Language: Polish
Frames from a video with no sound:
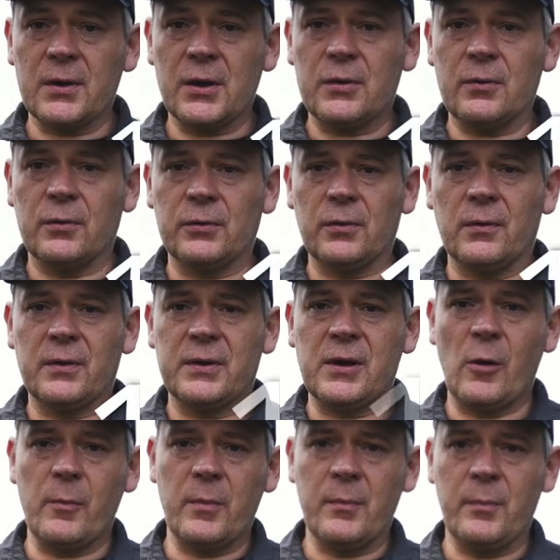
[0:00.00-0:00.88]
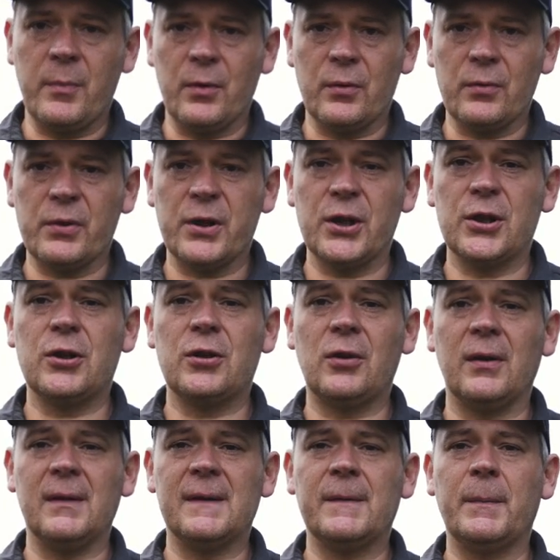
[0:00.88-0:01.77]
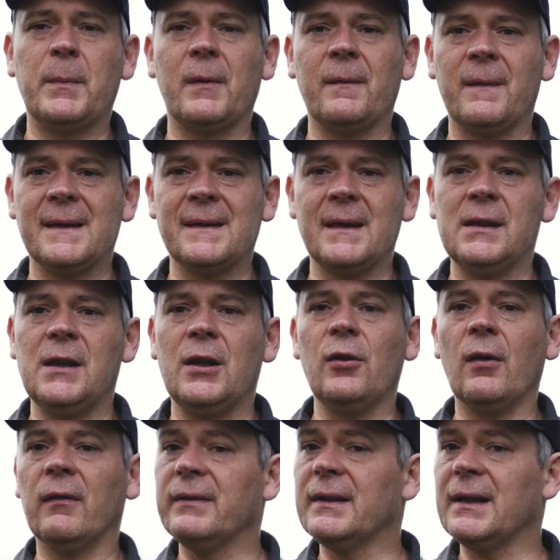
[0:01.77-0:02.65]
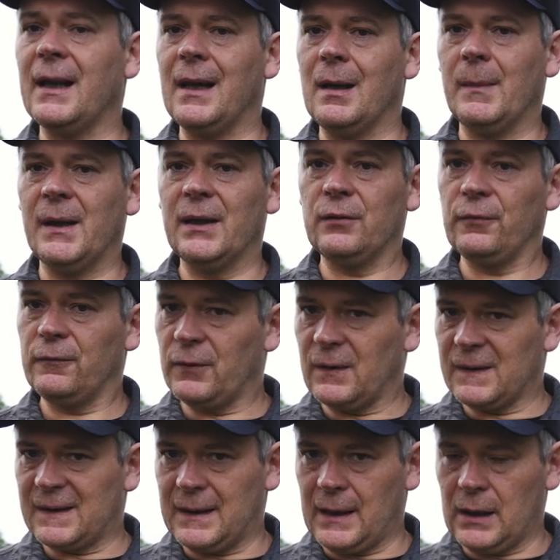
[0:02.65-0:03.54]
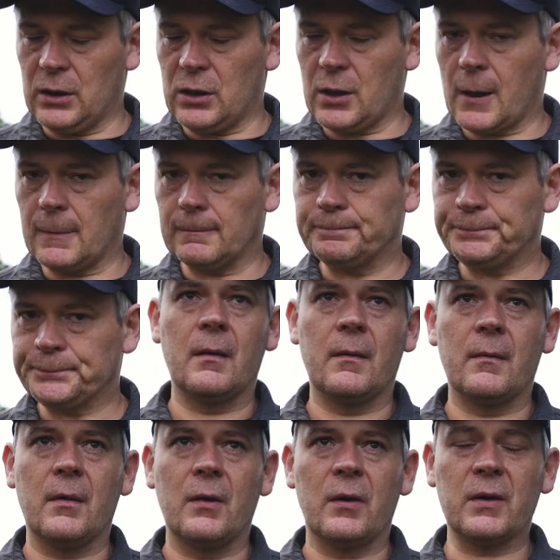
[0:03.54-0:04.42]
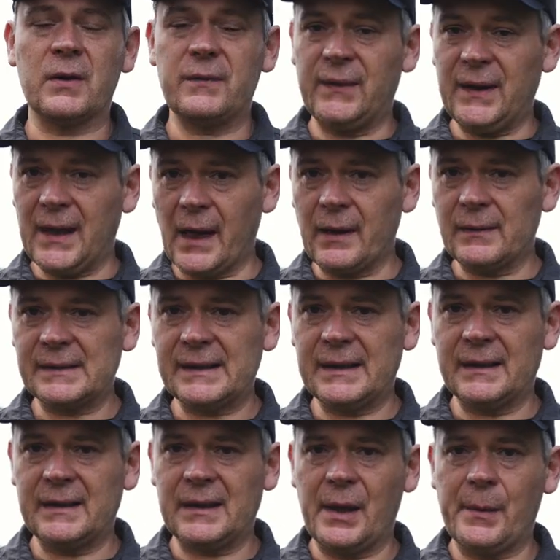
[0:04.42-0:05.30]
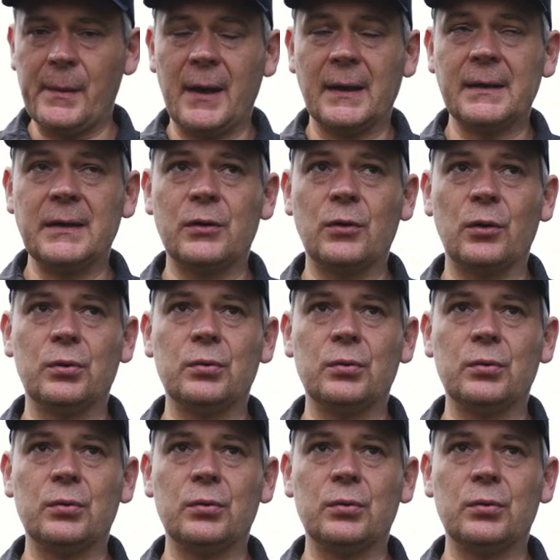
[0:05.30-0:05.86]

rzeczą, którą chciałbym poruszyć, to jest wprowadzanie nowych elementów do zdjęcia rozwijając ten temat, to